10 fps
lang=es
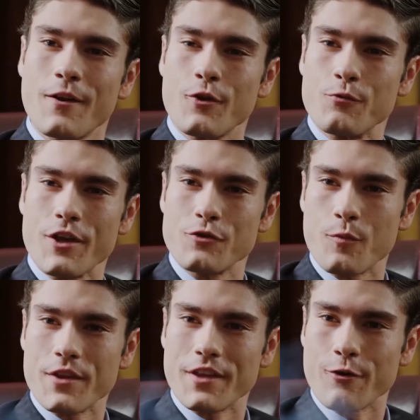Los voy a
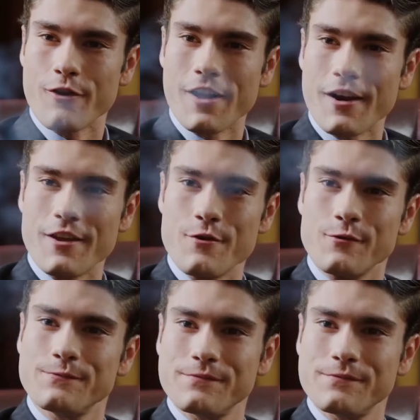sorprender con el anillo.